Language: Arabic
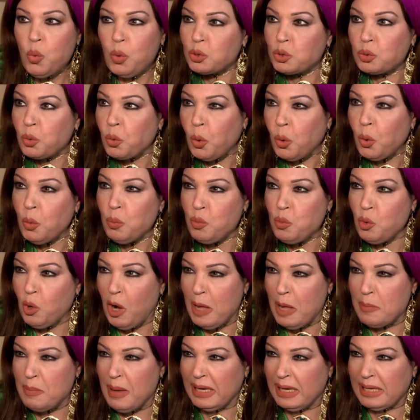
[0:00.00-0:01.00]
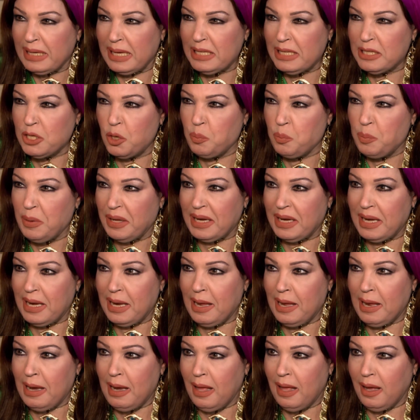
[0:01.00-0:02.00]
هو طول عمره هيبقى كده
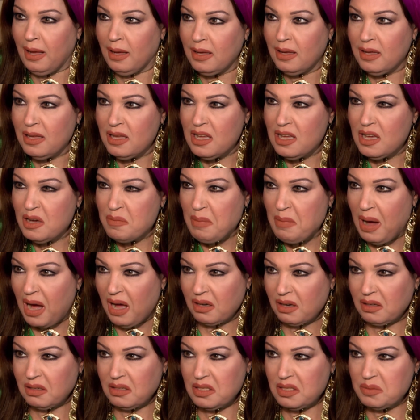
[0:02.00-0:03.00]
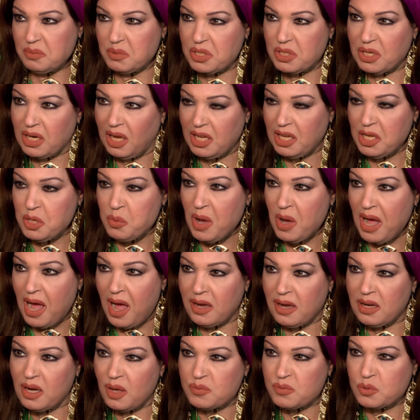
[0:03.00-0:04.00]
وبرياله ما حرمش راح
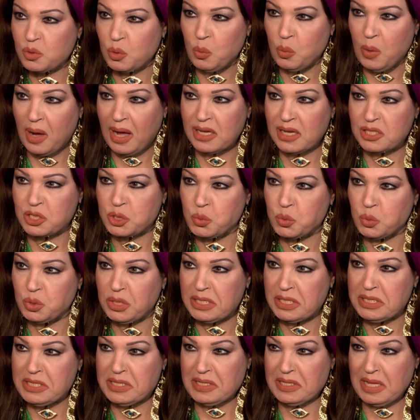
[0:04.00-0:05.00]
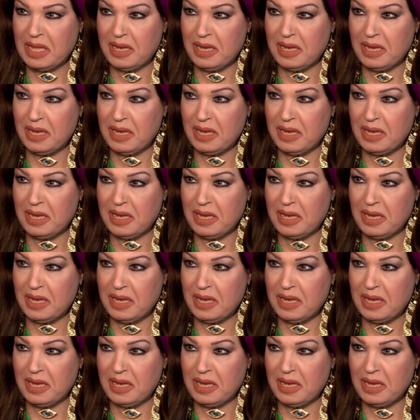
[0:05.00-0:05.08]
يوقع نفسه الوقعه السودة دي